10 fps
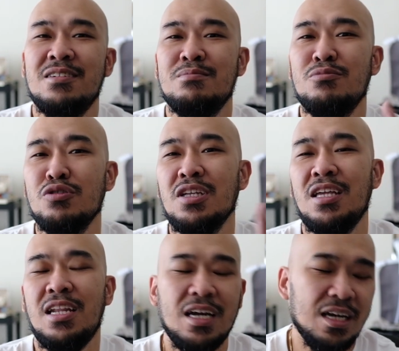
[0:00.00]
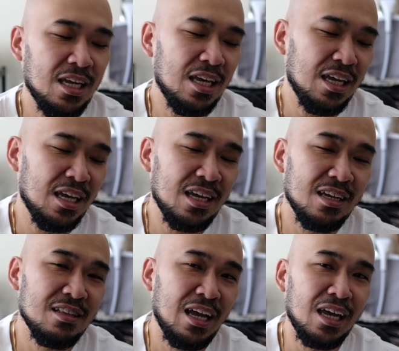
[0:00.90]
Buti na lang, eh,
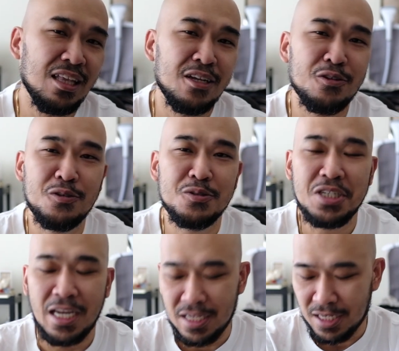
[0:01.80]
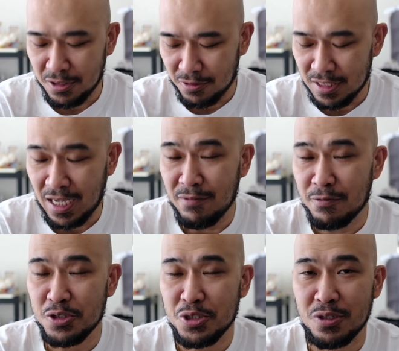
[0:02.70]
nakita nyo tong channel na to dahil
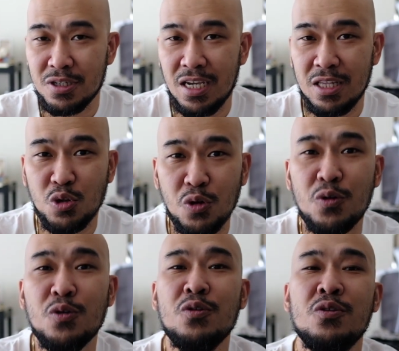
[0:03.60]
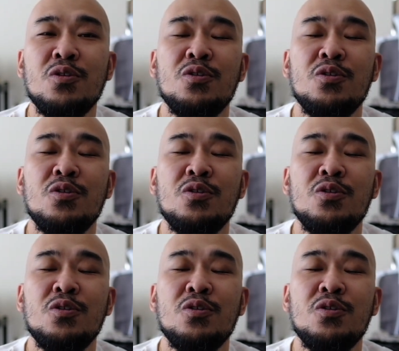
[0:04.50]
for sure, itong